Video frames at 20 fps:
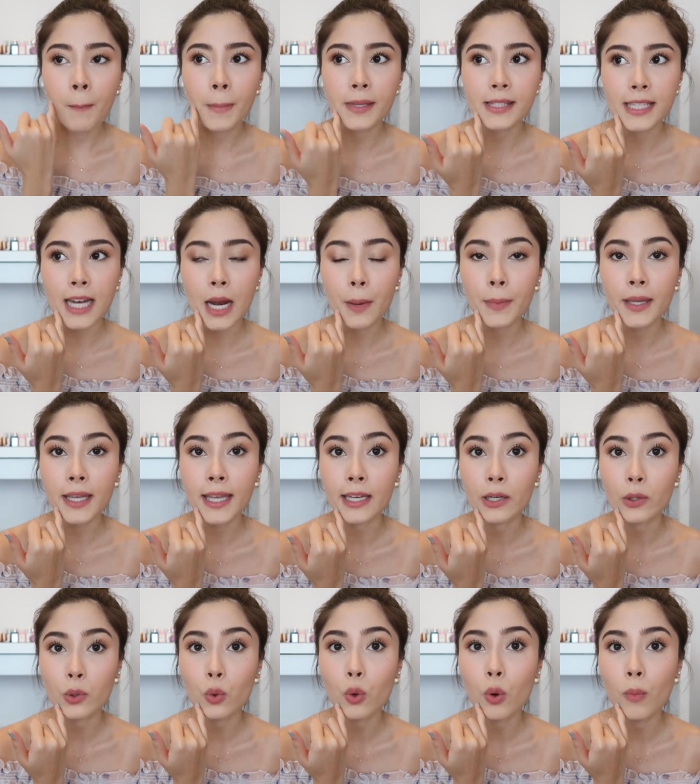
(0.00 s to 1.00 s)
มันจะทำให้เห็
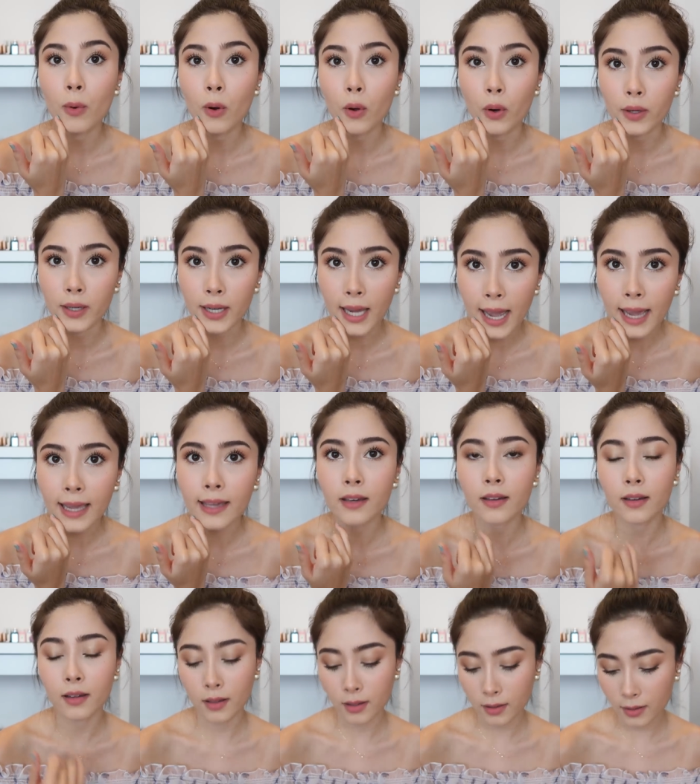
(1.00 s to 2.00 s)
นรูขุมขน
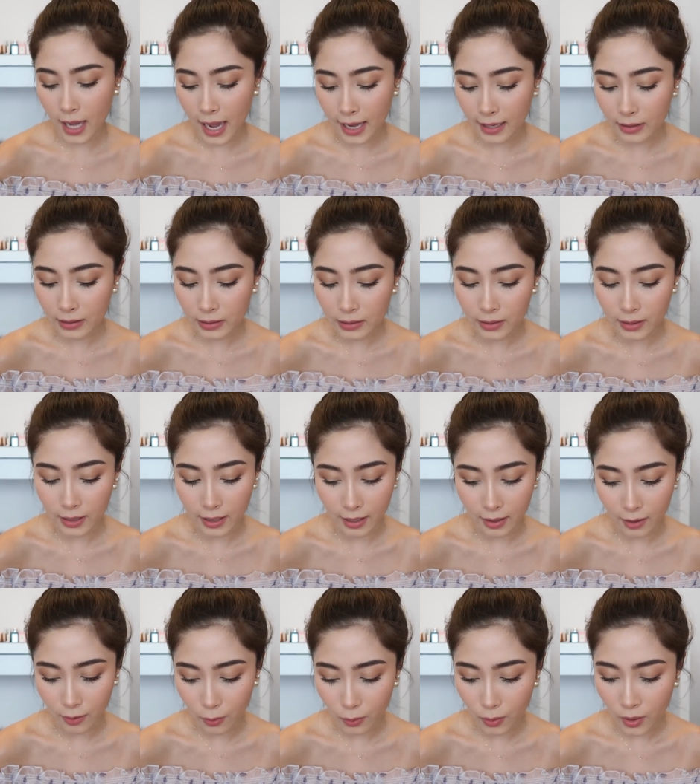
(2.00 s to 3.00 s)
ง่ายขึ้นนะ
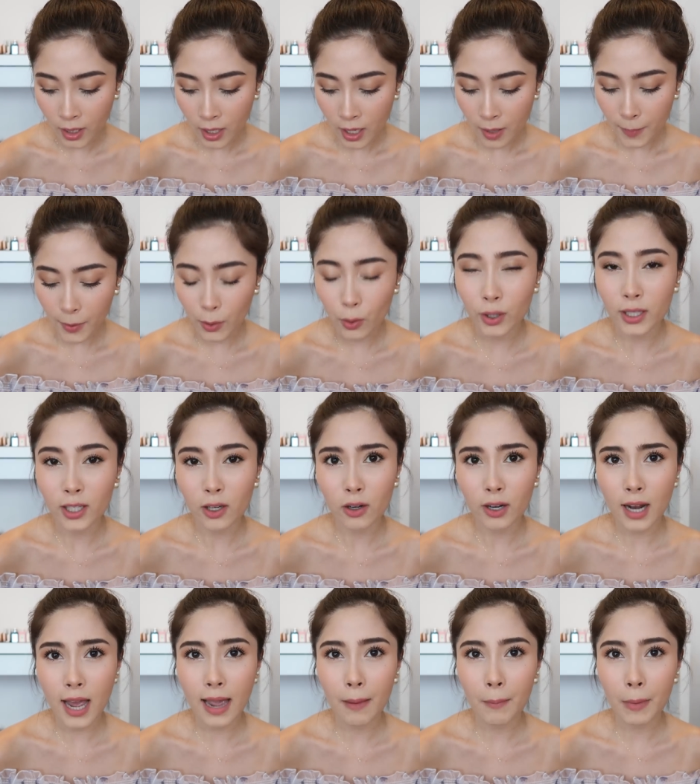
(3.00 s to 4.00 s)
คะแล้วเป็นคนที่ค่
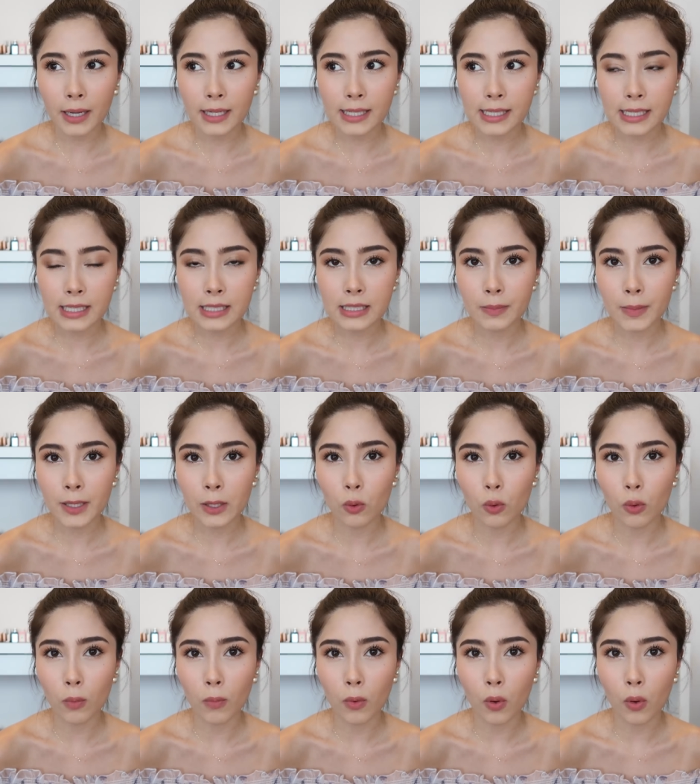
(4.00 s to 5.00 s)
อนข้างบางทีก็จะมีรู
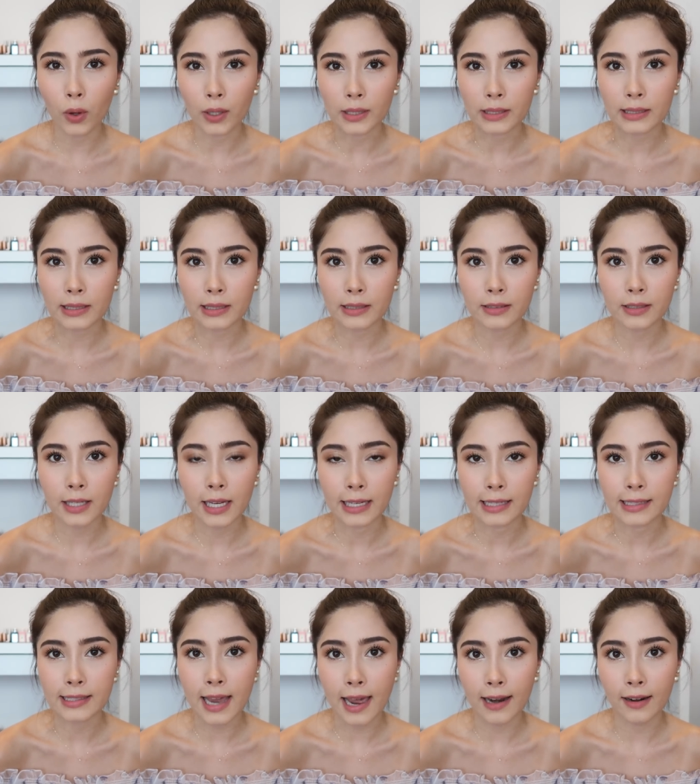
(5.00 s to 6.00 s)
ขุมขนจะเห็
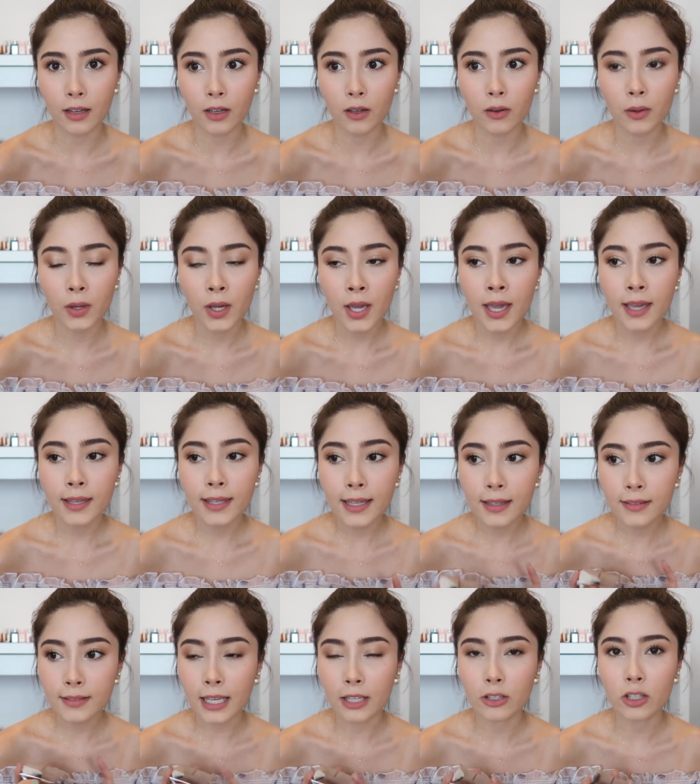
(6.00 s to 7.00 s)
นชัดแล้วก็
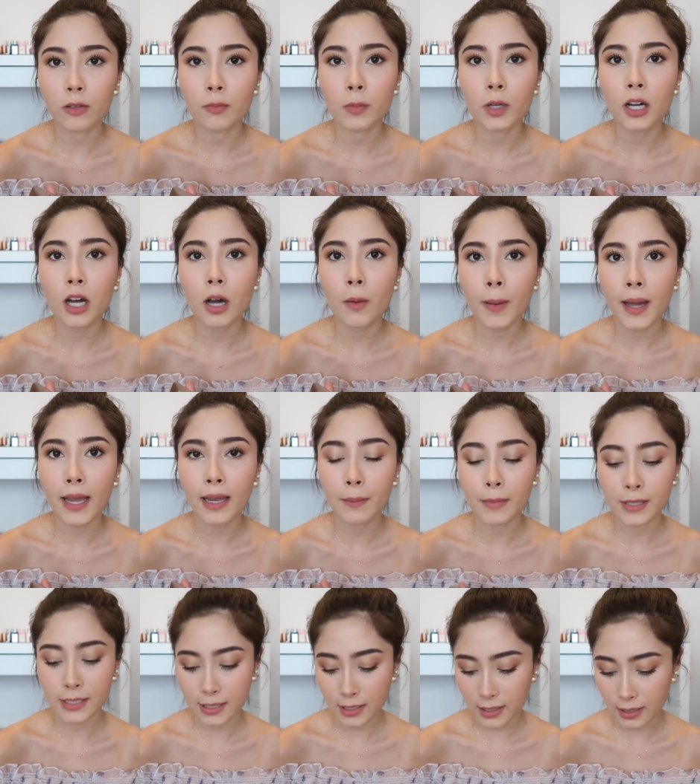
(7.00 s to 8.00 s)
ยิ่งใส่ชิมเมอร์เข้าไป
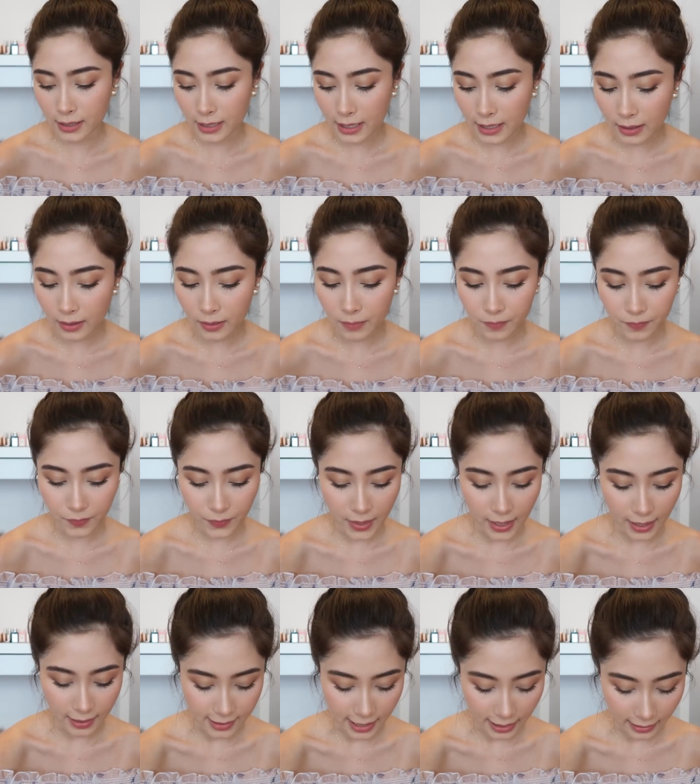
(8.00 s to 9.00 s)
มันจะยิ่ง
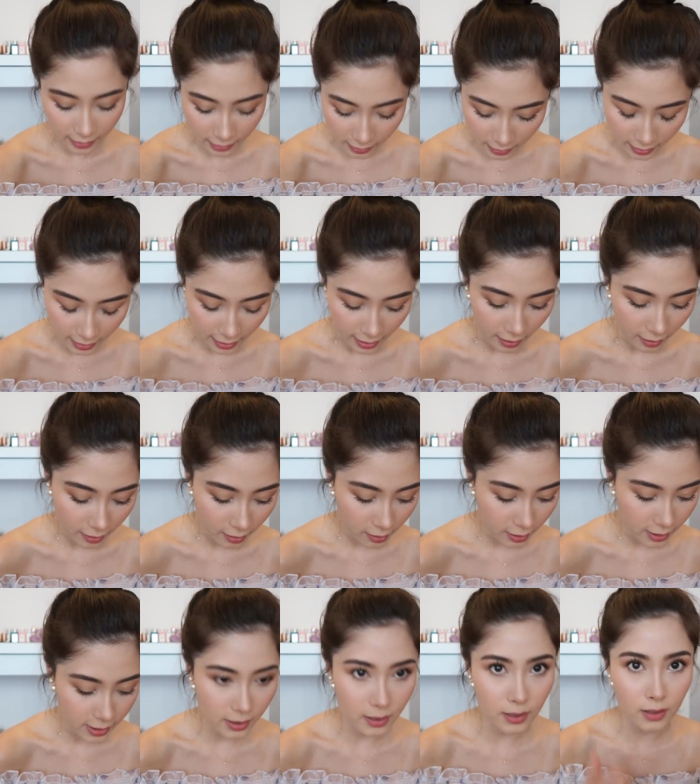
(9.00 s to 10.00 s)
เห็นชัดขึ้นนะคะก็เล
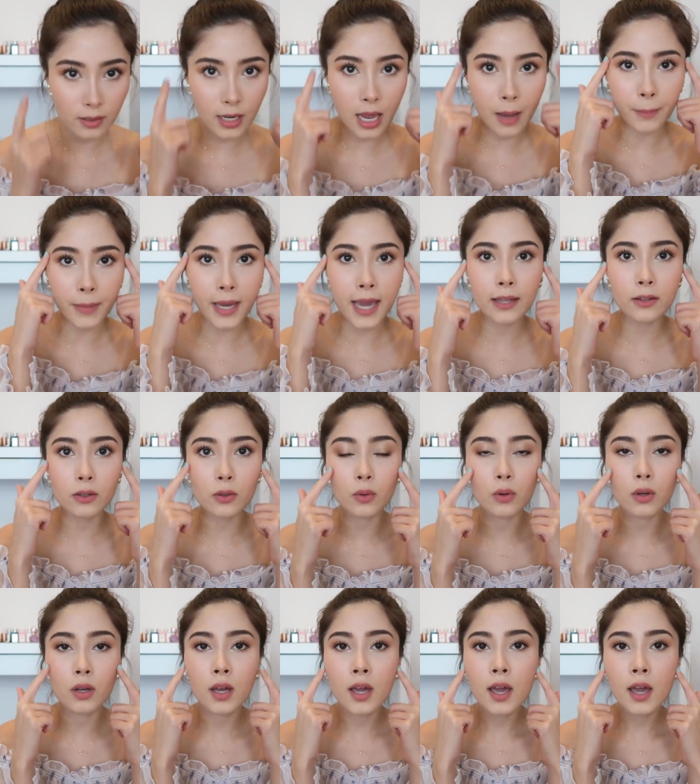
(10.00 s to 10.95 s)
ยจะทำแค่ตรง